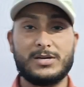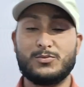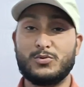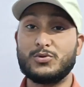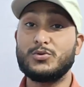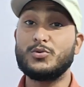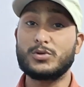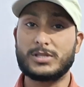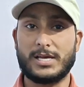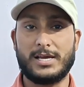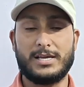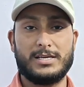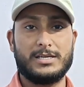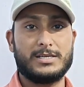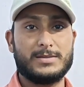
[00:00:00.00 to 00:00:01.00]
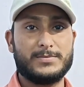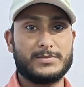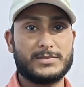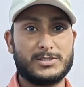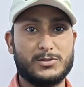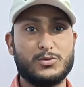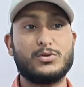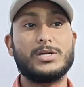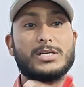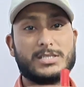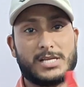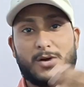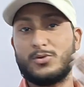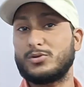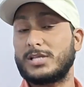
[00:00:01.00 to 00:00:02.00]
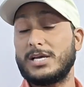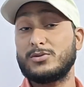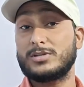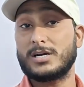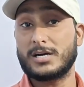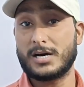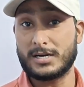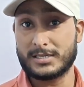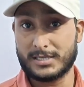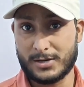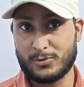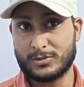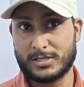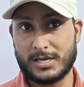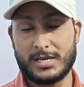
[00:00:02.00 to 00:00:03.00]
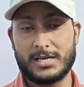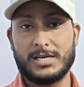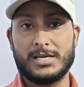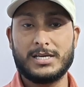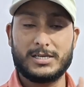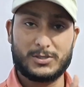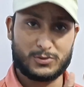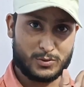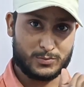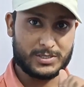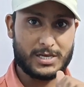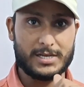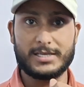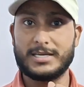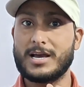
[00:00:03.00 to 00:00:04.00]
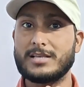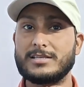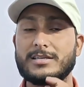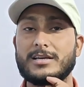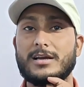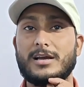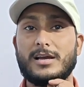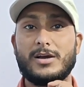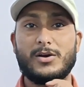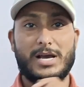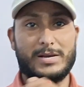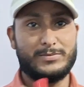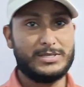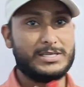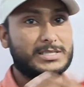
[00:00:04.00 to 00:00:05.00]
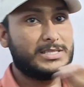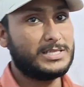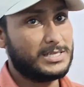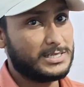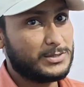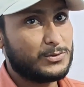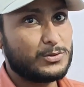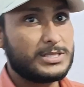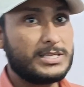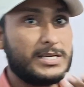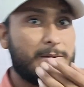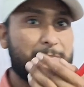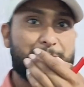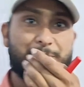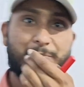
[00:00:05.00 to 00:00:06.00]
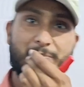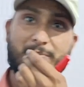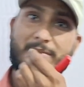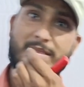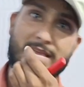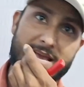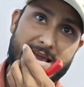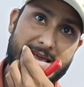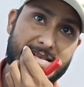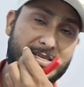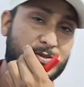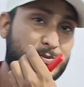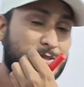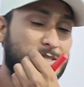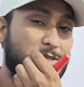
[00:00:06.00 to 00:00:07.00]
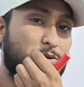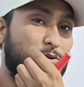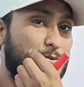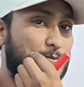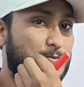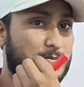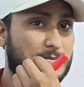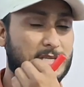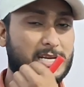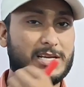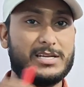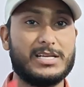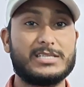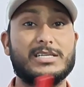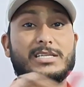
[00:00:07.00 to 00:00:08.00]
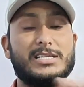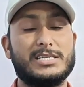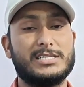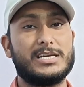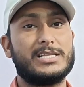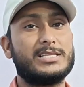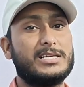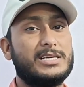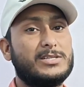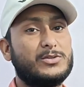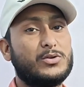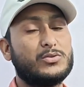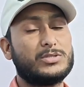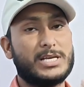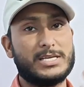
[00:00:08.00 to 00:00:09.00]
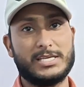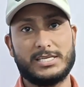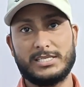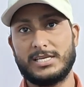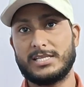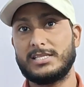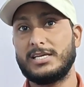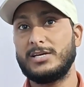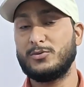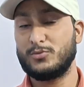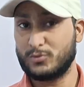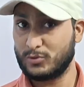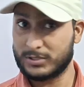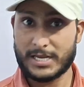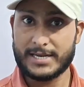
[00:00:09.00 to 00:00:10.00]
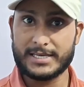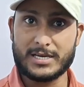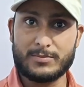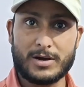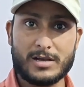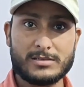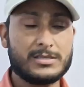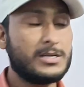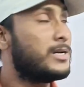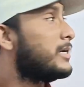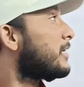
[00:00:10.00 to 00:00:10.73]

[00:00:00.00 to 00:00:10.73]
है वो क्यों होता है जो रक्त रक्तस्राव होता है उसका कारण क्या होता है इसको हम जानेंगे आज एमसी कितने दिन की होती है एमसी में जो लक्षण देखे जाते हैं जो अवस्थाएं देखी जाती हैं उनको जानेंगे हम आज